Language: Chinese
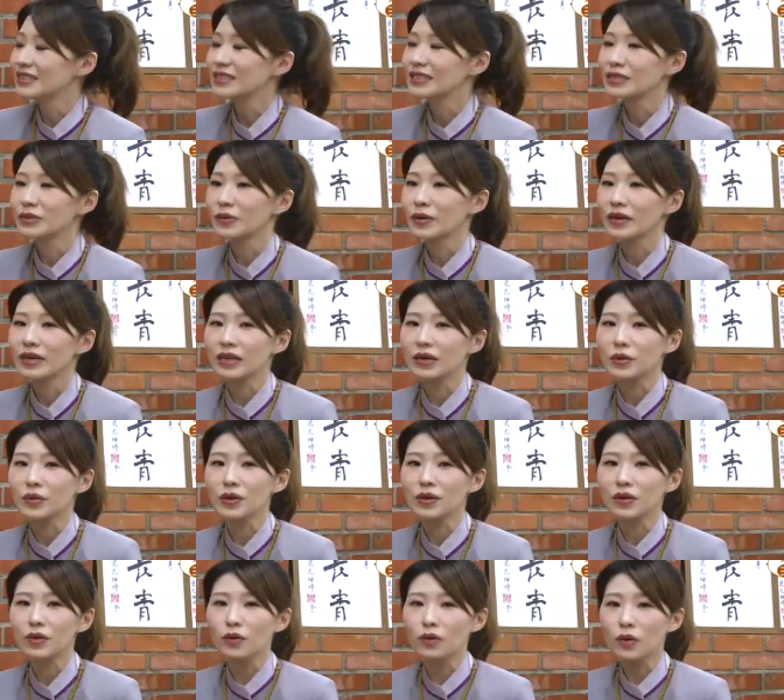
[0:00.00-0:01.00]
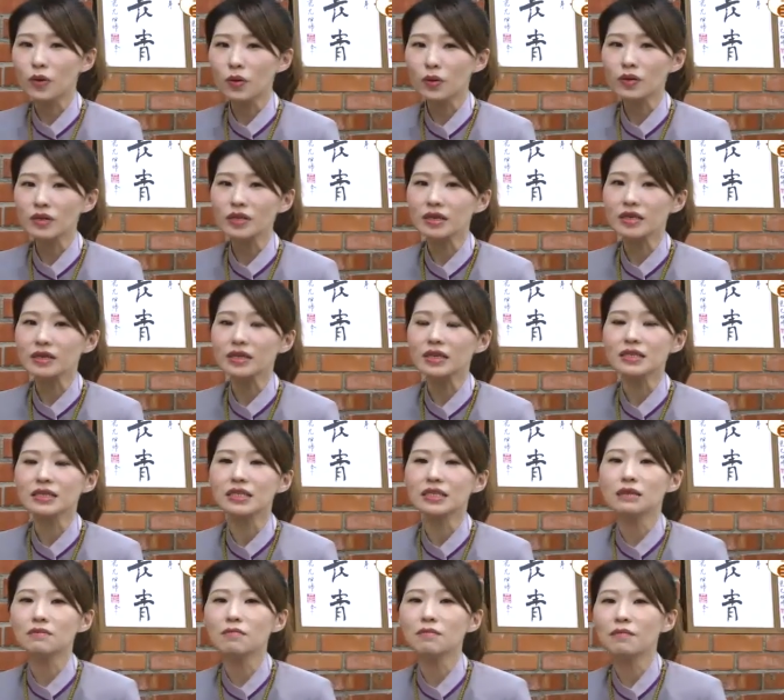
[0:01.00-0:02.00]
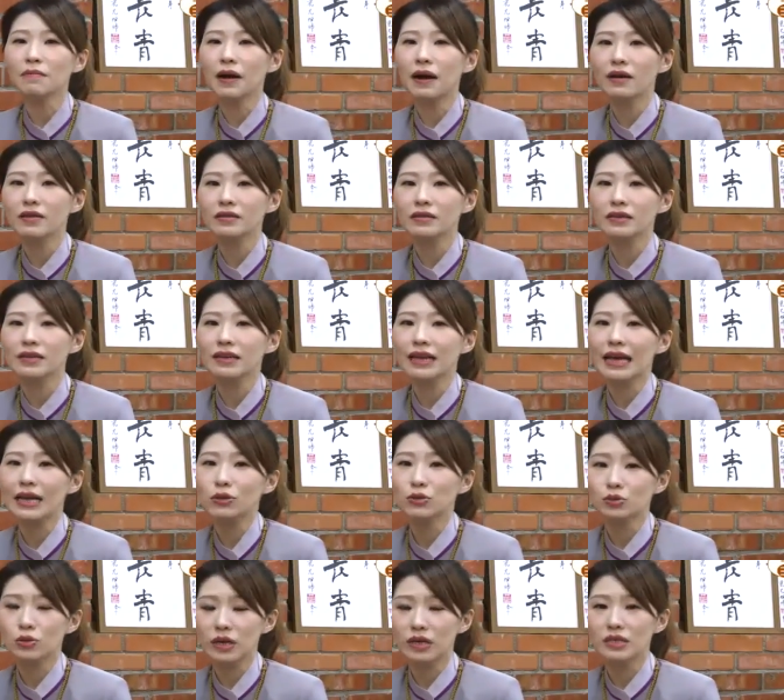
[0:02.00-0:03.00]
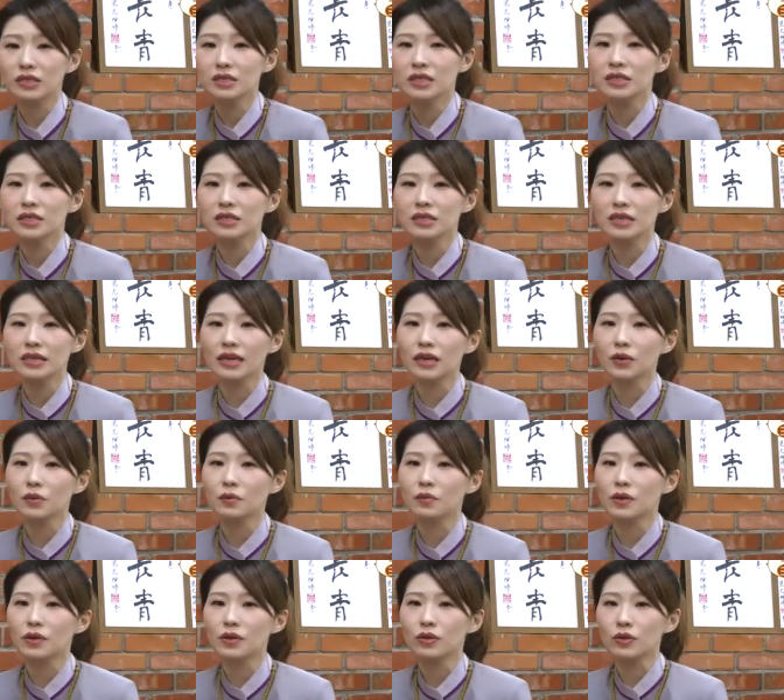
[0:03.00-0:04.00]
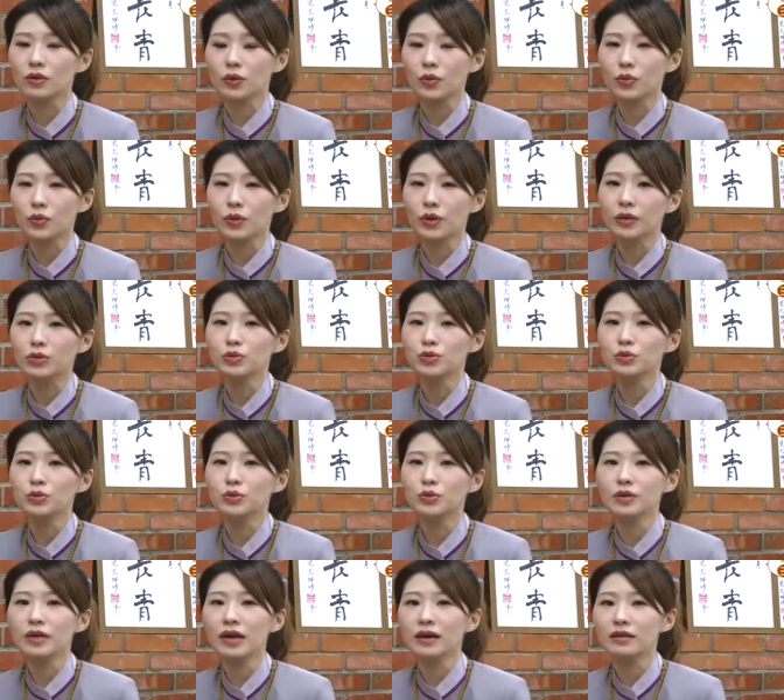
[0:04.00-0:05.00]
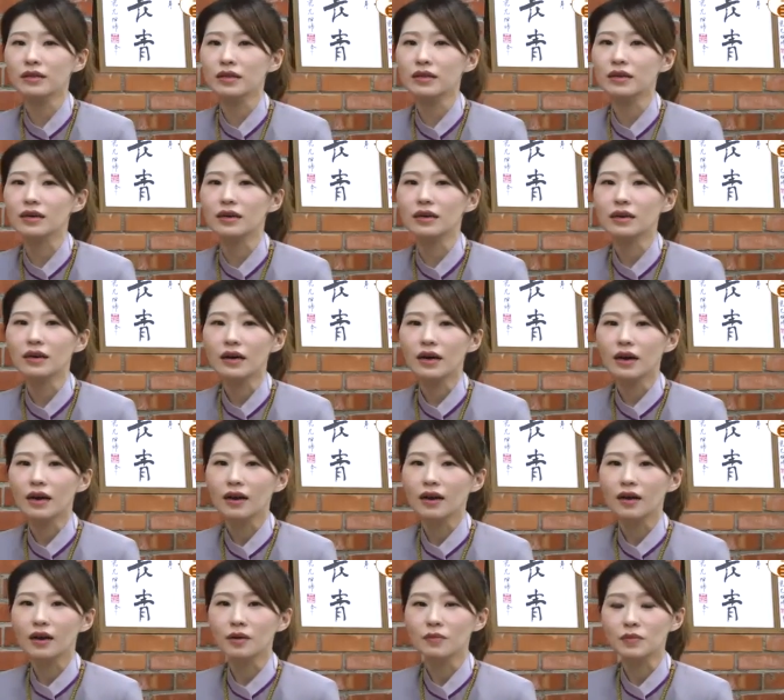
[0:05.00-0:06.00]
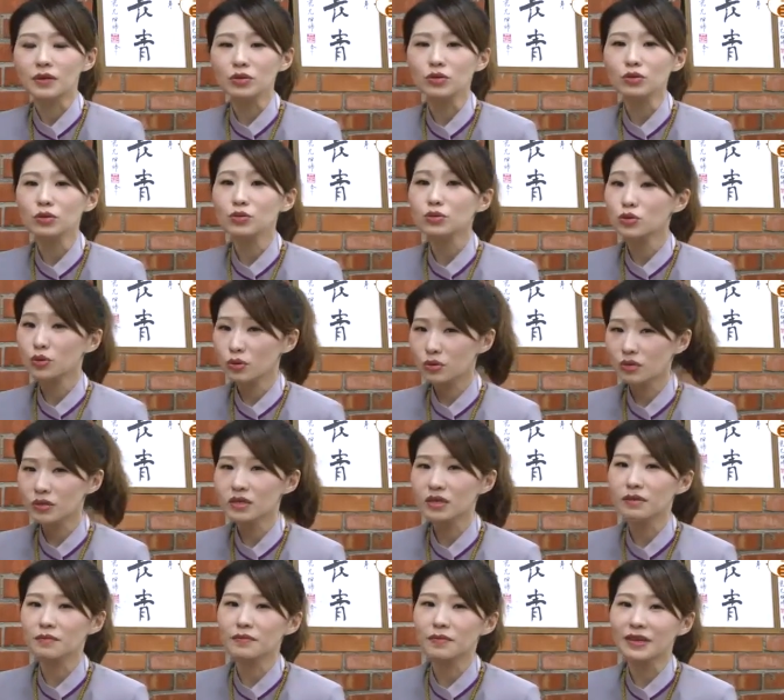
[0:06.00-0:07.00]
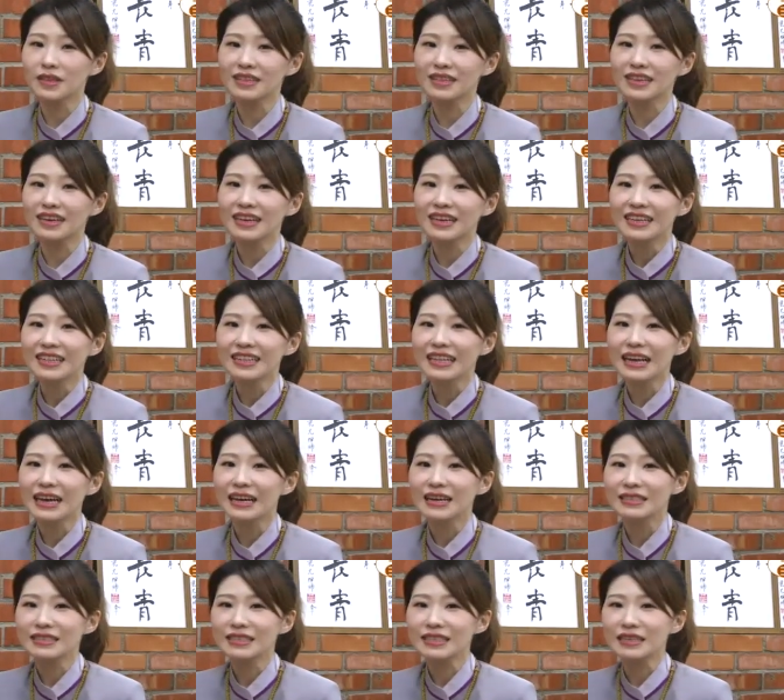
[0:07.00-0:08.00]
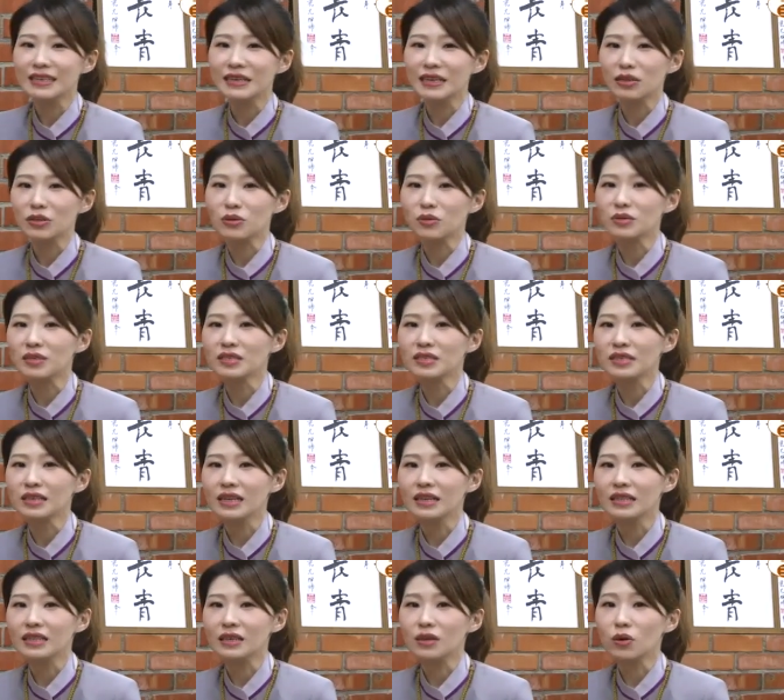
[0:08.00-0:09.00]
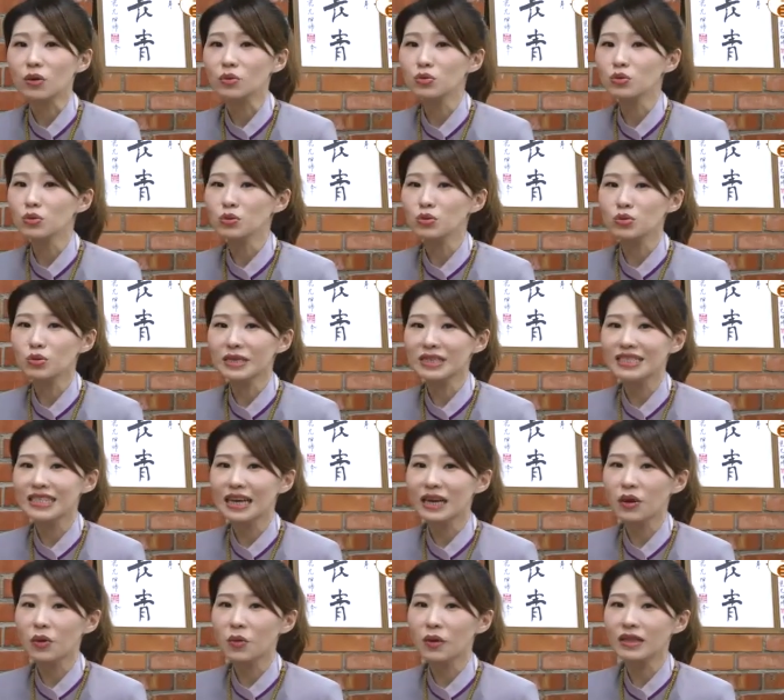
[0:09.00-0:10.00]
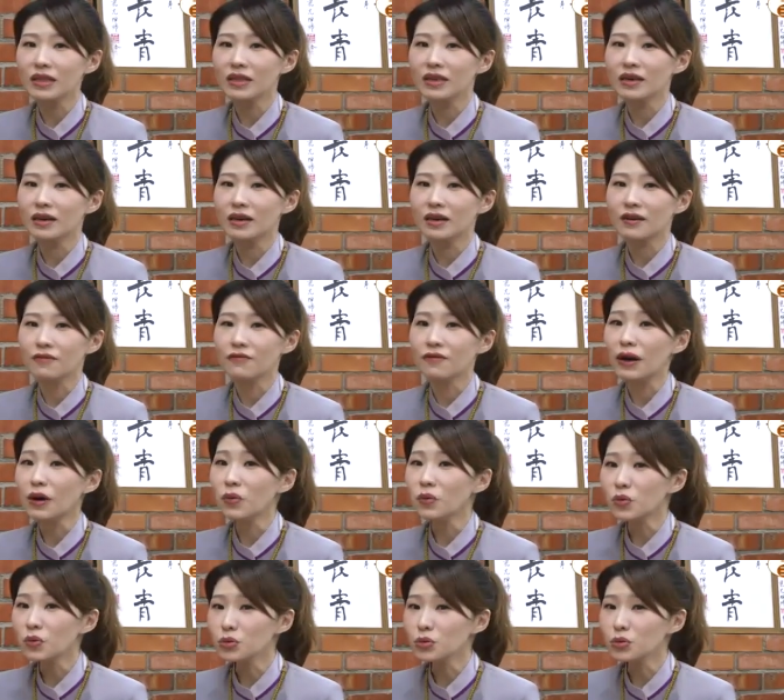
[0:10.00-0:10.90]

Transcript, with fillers: 是希望也会有功德的金宝呢，来转施给我们有缘需要的呃民众众生们。那这个也都是跟你工作最相关的房